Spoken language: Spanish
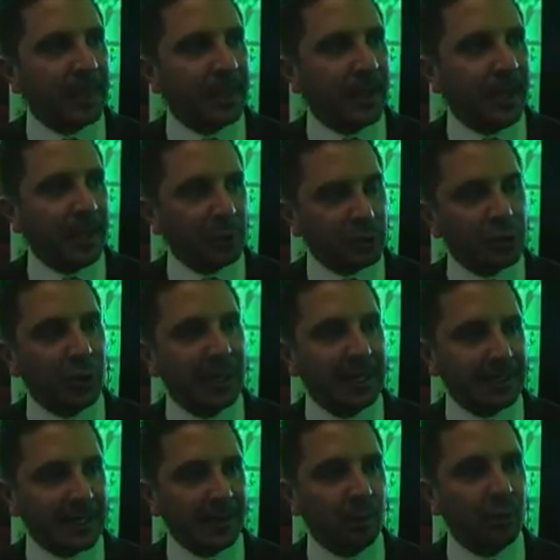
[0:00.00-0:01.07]
el uso de
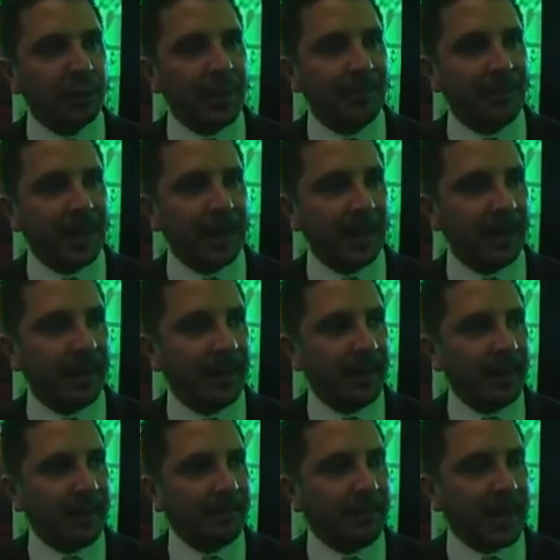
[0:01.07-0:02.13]
la tribuna para,
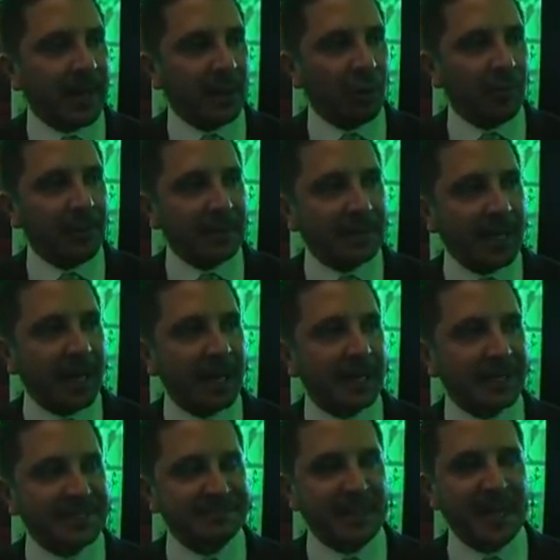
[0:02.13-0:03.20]
para comentar al
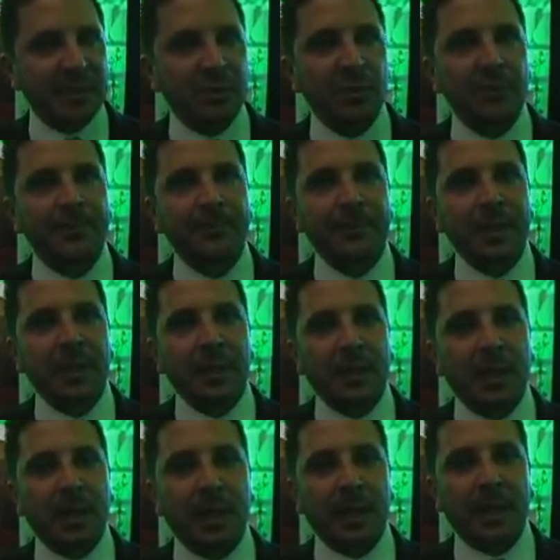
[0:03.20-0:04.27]
respecto.
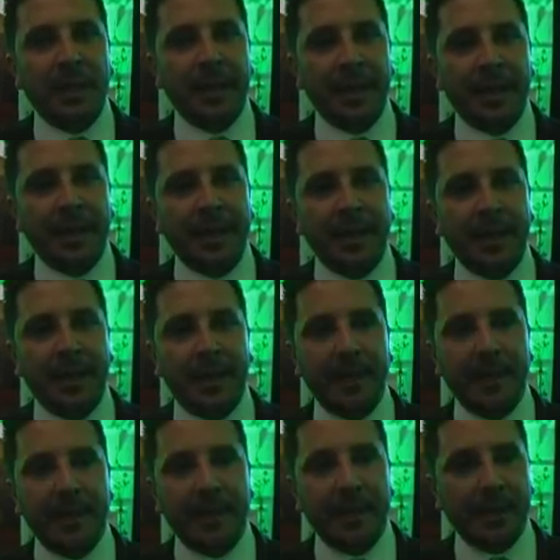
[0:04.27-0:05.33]
Eh,
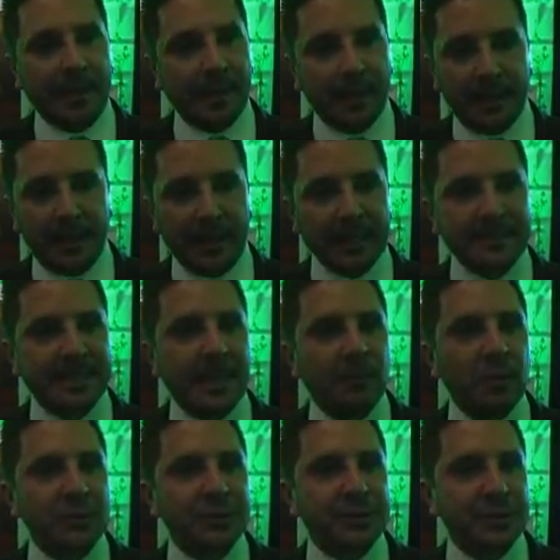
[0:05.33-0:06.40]

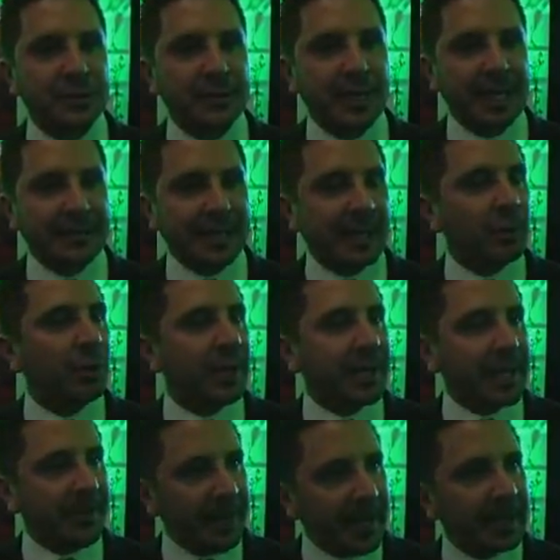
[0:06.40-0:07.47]
Estamos tratando de
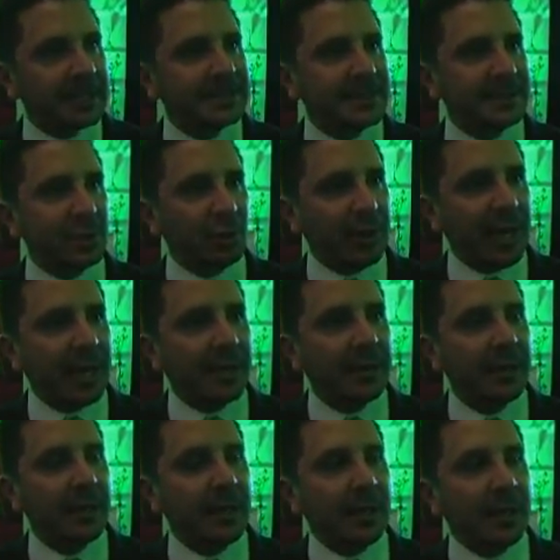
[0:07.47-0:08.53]
que venga a sesionar
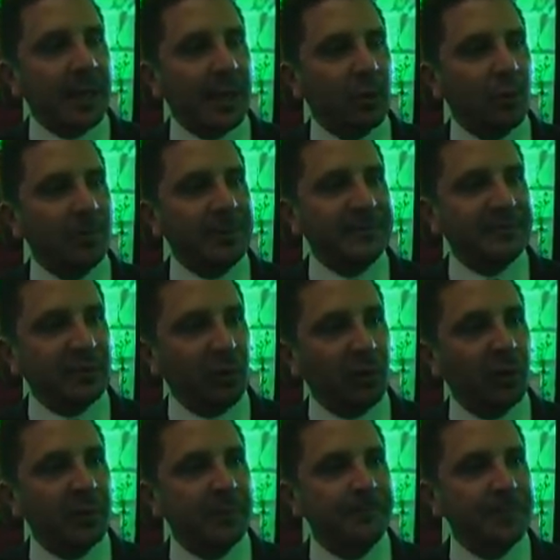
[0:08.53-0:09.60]
la
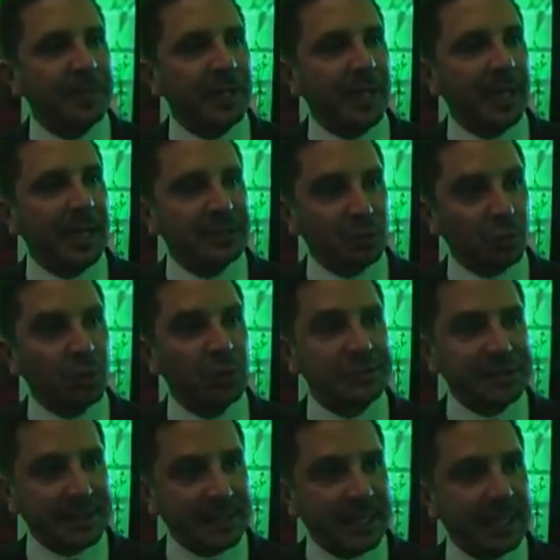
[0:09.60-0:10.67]
Comisión de
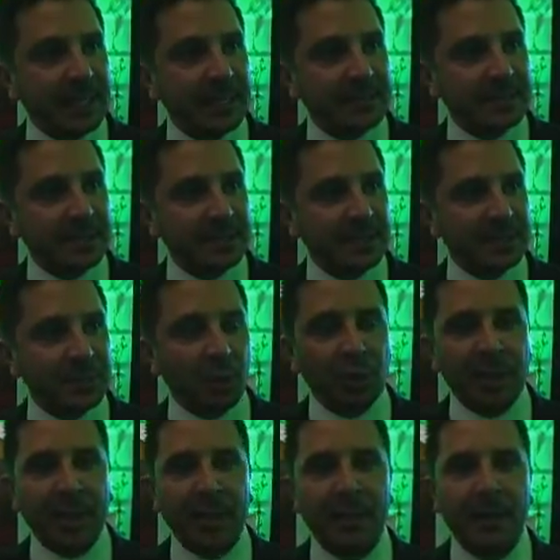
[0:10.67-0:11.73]
Asuntos Indígenas a esta
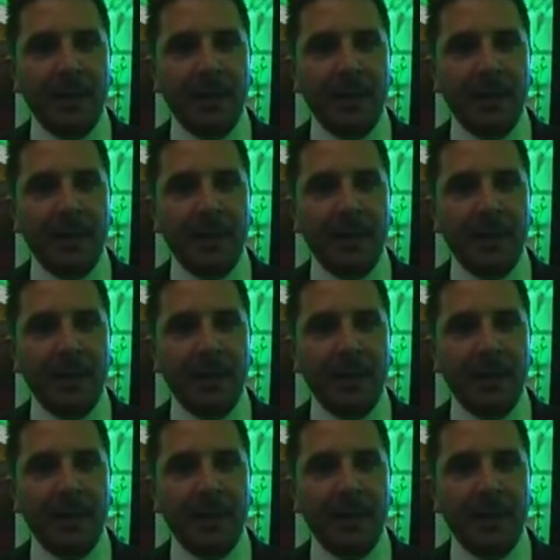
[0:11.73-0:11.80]
zona.